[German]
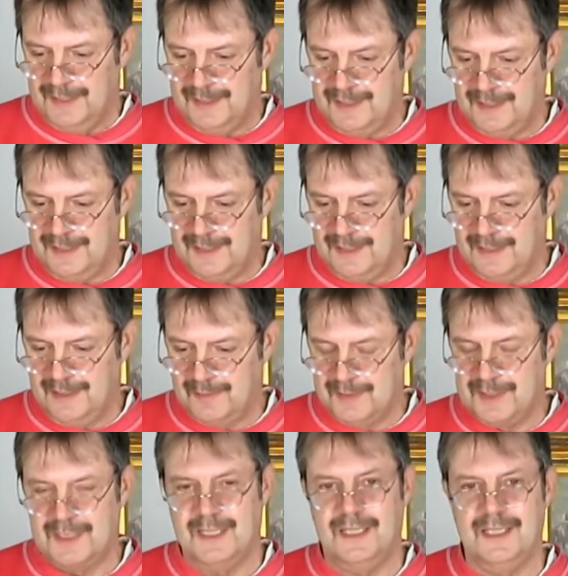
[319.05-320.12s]
Da habe
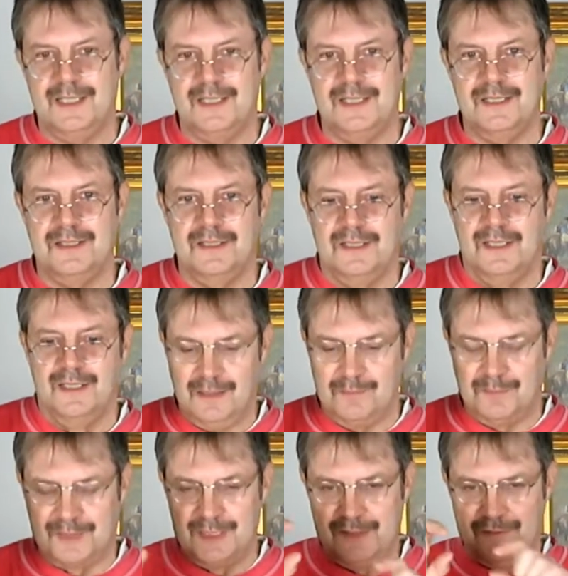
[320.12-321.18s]
ich eine,
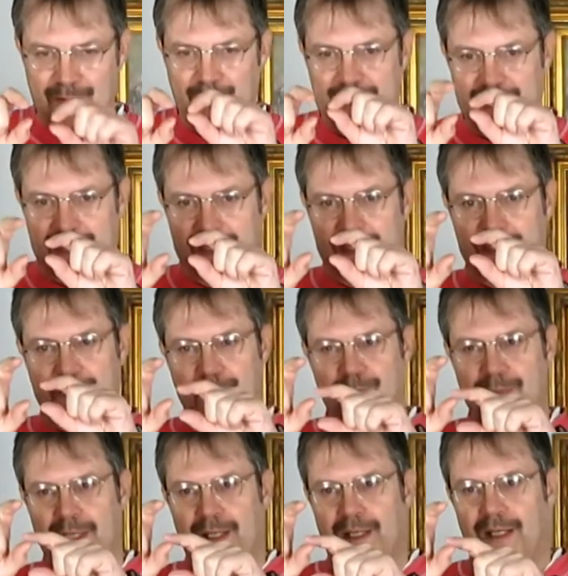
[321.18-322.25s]
einen Brief mit einer
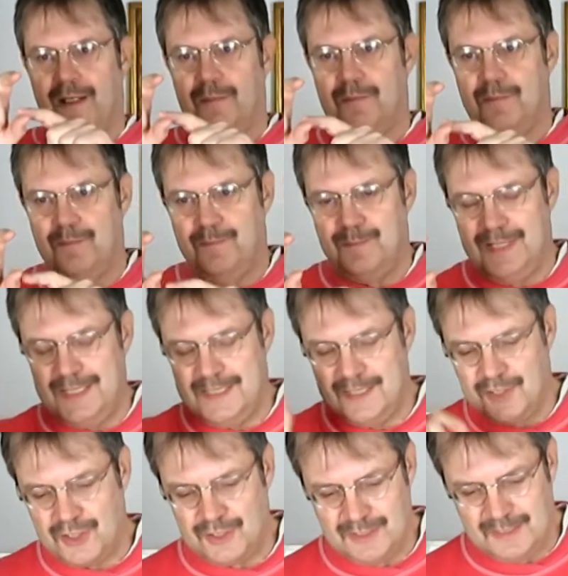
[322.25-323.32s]

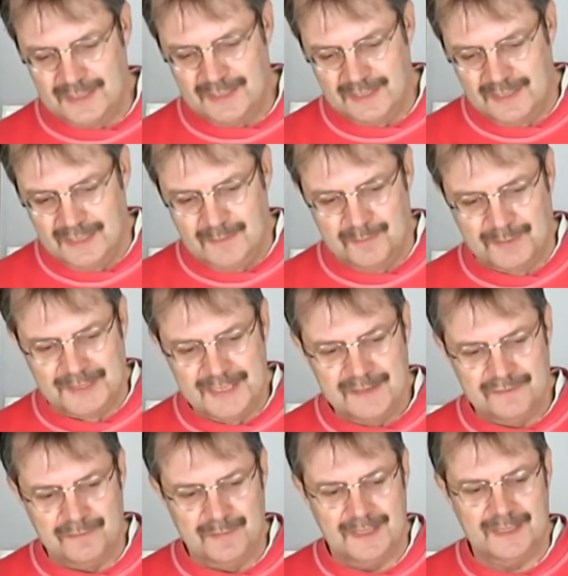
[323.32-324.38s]
belgischen
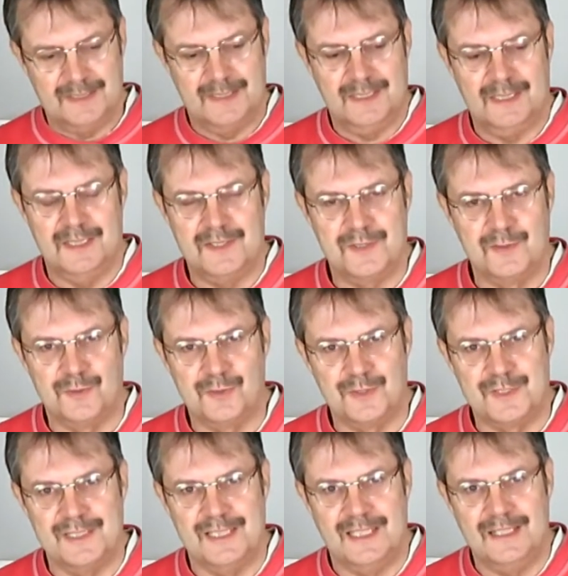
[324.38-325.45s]
Briefmarke als
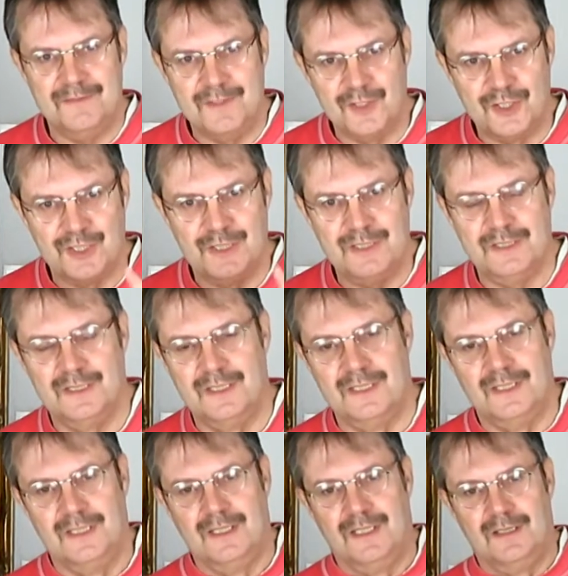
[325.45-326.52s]
jugoslawische
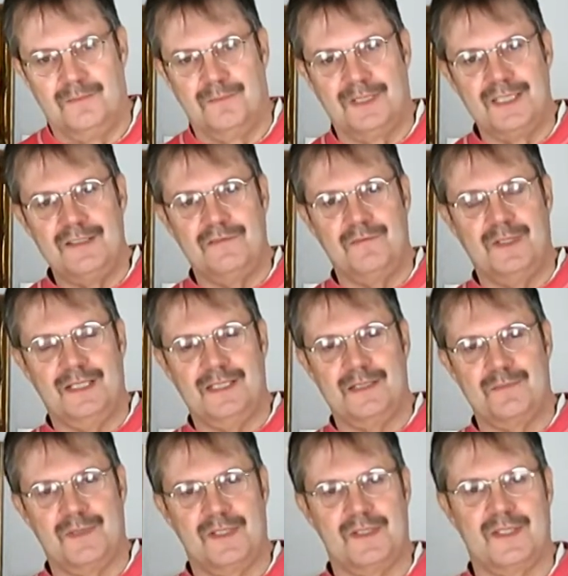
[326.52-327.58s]

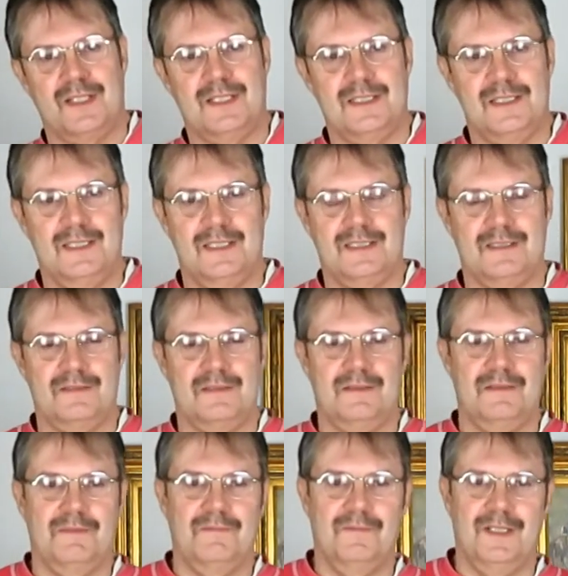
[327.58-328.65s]
Briefmarke bezeichnet,
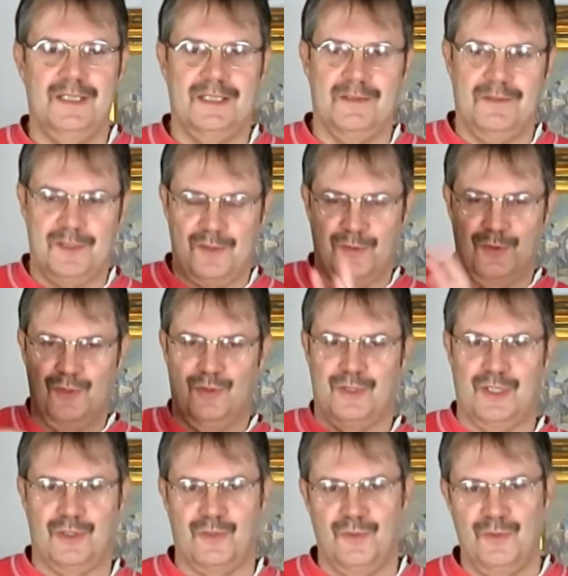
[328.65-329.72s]
weil da war so ein
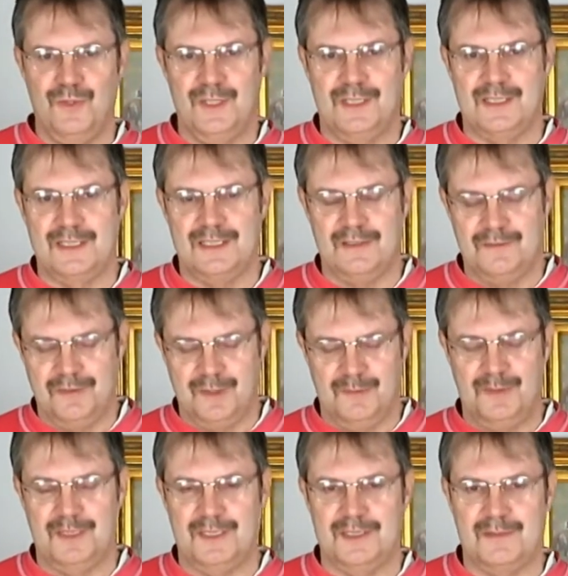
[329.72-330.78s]
junger König drauf,
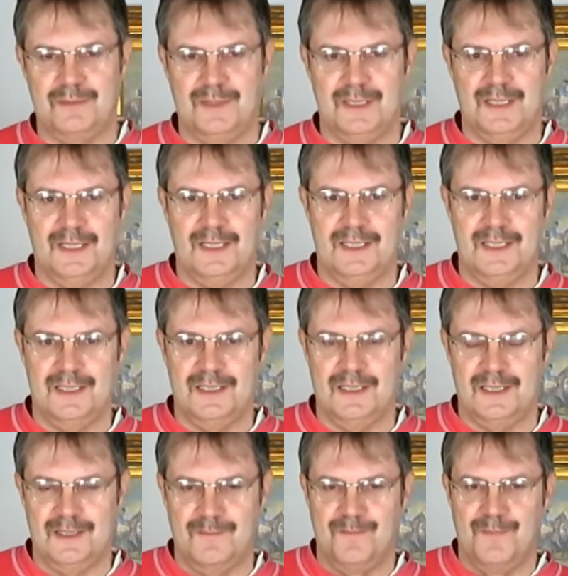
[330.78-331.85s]
aber das waren eigentlich
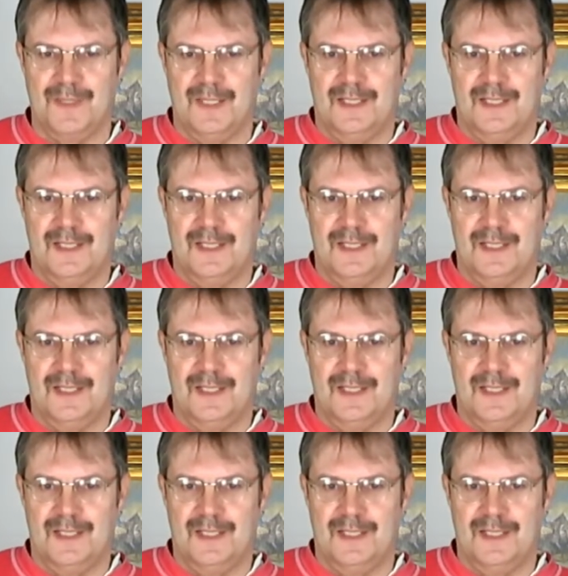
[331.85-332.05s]
dann